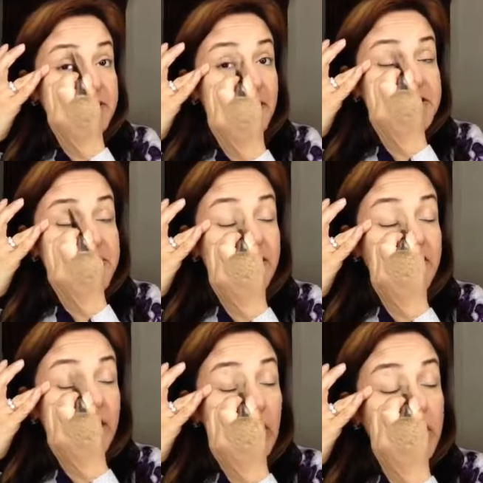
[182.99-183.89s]
a este en
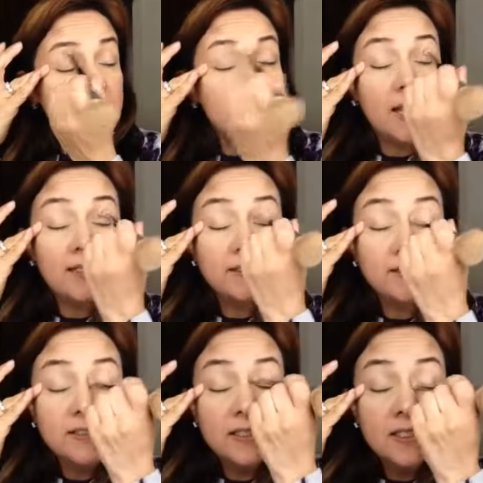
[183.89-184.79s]
arruguitas,
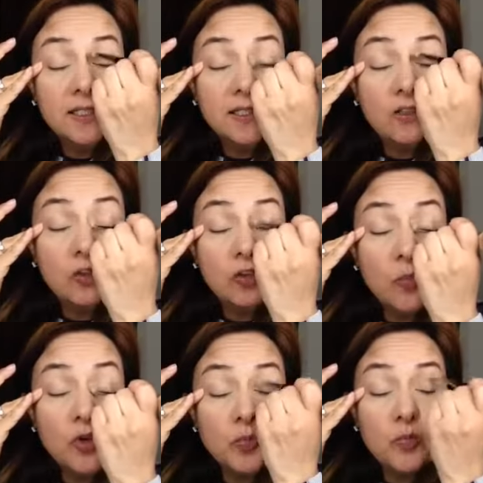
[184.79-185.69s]
entonces te
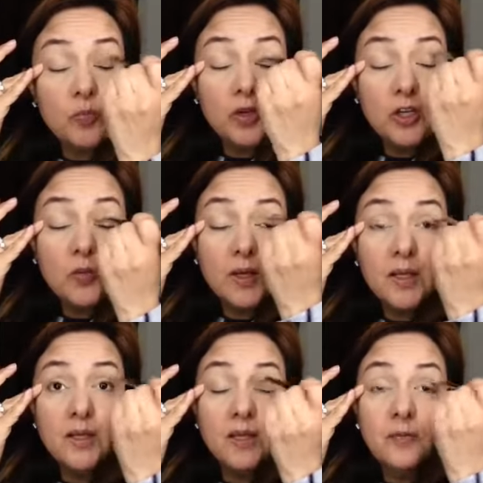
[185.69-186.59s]
puedes poner un poquito
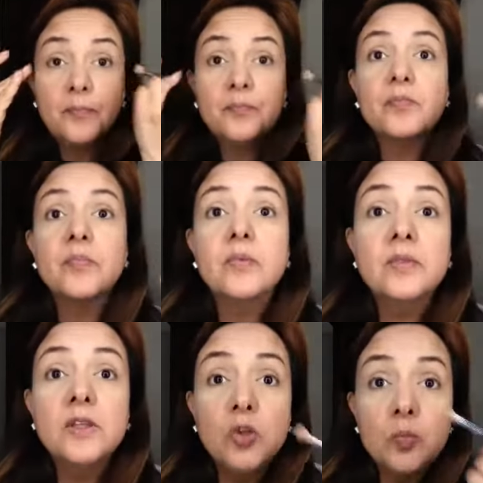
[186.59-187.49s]
aquí
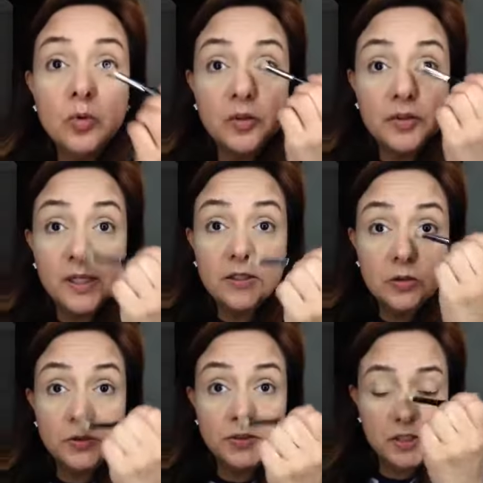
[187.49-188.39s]
de tu polo
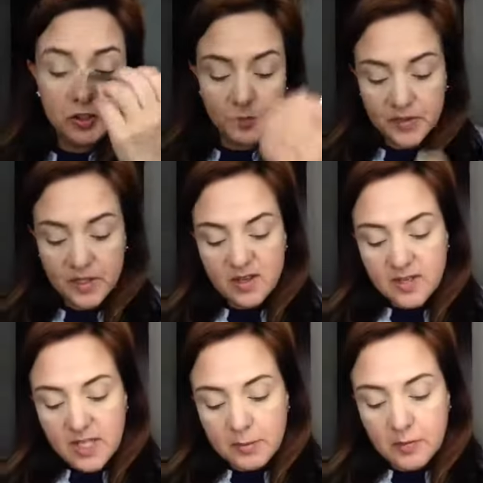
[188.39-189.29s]
translúcido,
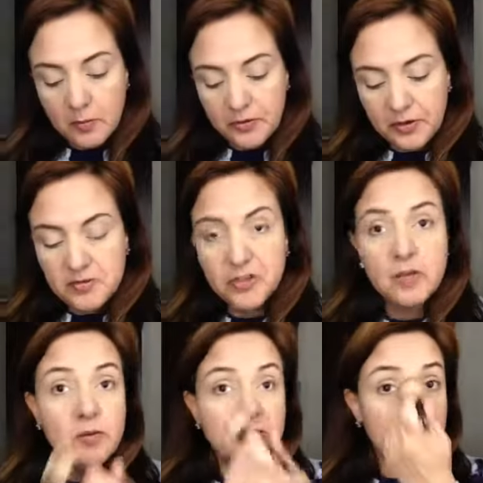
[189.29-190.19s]
que a mí el polvo translúcido
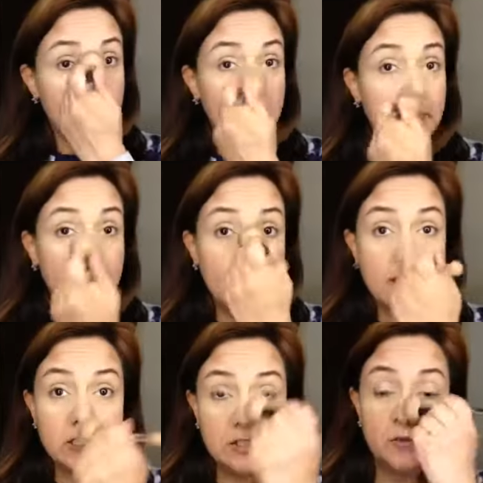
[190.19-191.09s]
también me gusta ponerme en la
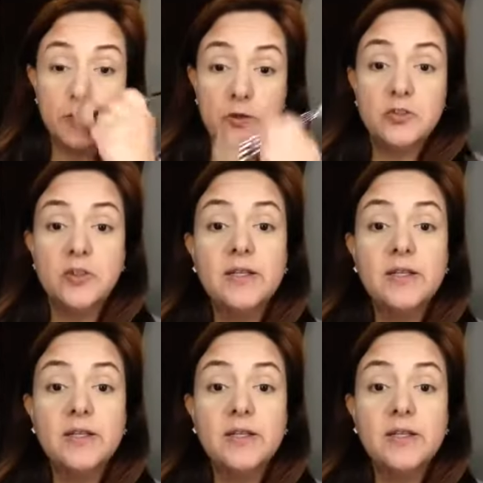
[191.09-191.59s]
nariz. Como tengo zona